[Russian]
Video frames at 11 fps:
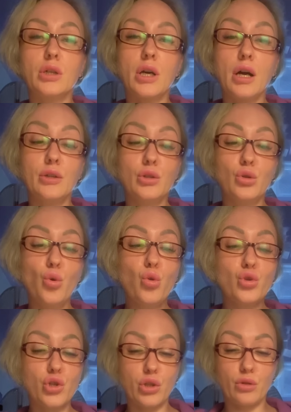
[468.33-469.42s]
как
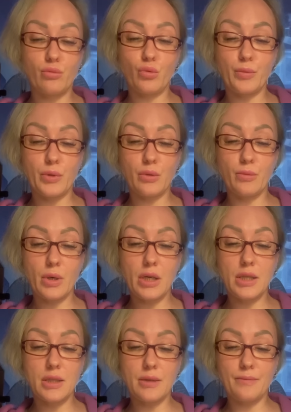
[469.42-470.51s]
должному,
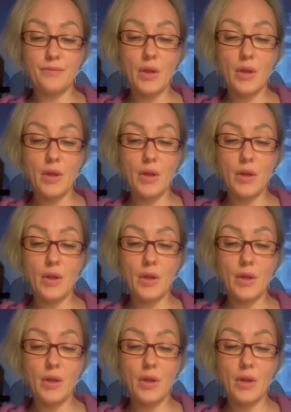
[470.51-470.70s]
понимаете?